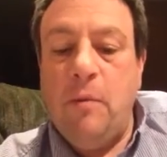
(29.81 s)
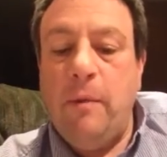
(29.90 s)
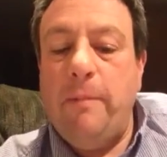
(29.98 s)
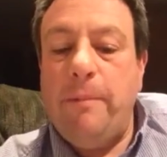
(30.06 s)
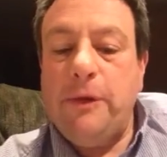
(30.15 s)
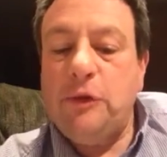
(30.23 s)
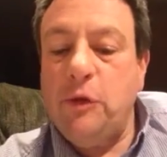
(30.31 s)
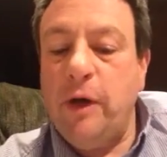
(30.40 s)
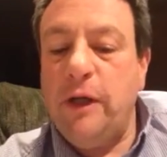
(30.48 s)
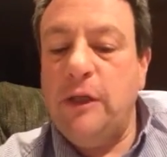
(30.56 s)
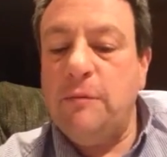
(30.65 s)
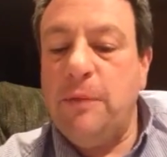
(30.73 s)
Uma
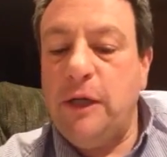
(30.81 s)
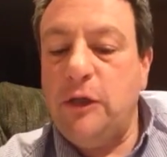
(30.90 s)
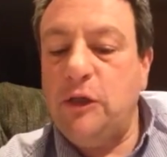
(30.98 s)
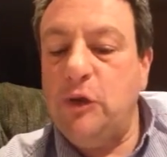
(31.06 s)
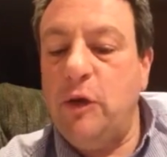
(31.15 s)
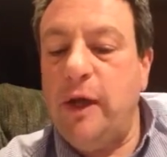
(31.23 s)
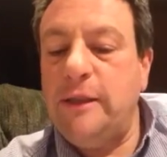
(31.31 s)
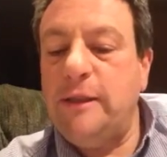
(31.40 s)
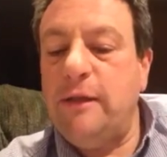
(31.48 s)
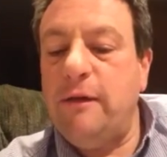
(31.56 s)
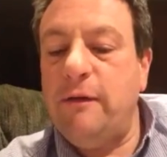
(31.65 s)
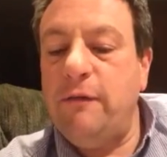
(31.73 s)
pessoa que expressou
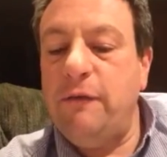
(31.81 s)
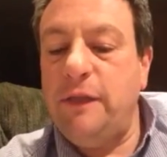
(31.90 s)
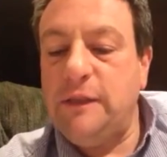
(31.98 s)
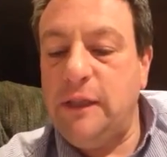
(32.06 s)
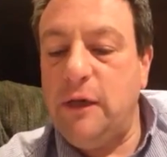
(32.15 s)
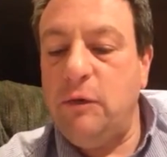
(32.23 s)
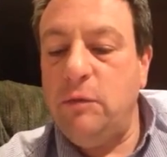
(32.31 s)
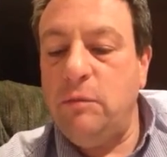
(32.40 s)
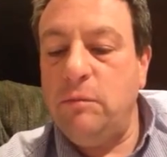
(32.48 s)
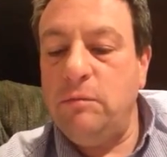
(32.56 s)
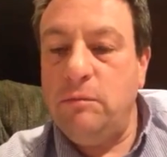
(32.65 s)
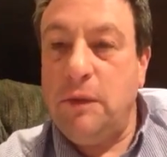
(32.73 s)
essa visão
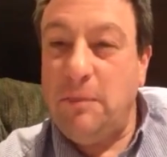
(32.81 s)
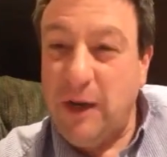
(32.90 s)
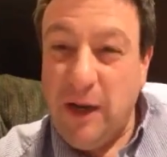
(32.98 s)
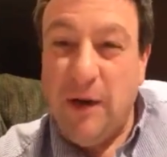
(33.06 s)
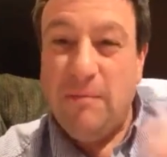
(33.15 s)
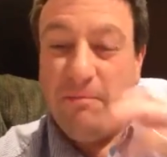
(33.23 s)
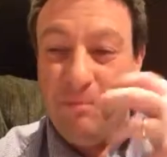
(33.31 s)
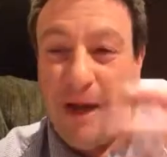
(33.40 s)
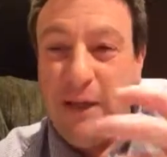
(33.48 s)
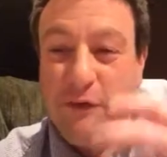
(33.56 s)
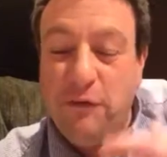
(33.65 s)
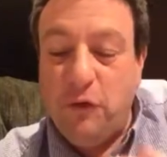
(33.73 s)
da maneira
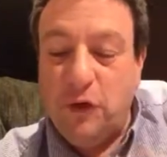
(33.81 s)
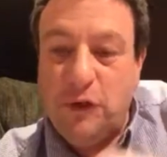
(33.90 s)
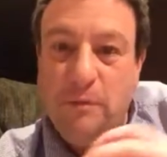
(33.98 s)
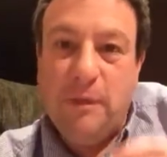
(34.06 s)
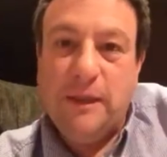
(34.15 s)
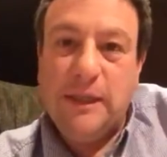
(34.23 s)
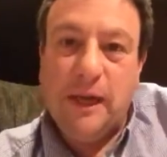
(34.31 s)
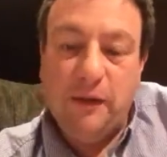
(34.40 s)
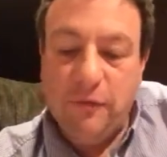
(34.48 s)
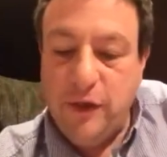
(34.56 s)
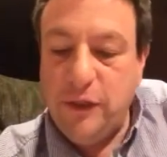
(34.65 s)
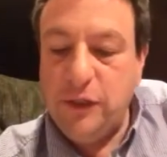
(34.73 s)
mais forte, mais
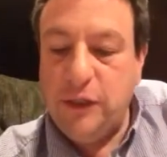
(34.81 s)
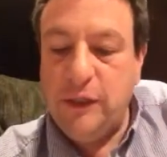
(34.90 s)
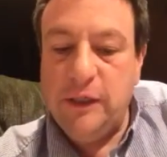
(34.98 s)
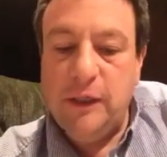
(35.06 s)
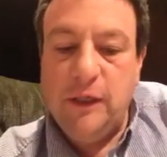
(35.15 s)
relevante,